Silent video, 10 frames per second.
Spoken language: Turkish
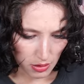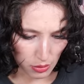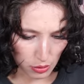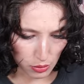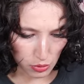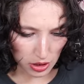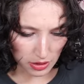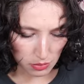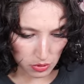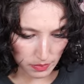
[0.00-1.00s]
Öldürmüş
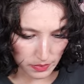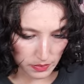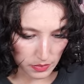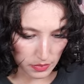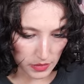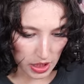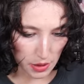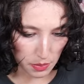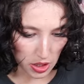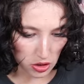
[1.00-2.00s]
asmış. Hmm,
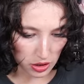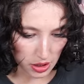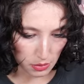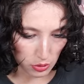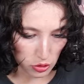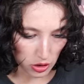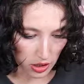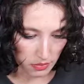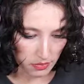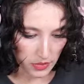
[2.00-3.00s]
kayıp parçaları
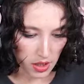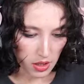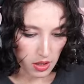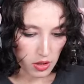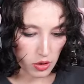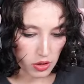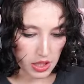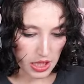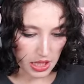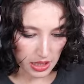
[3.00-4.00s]
bulacağım.
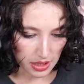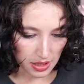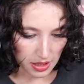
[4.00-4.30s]
Okey.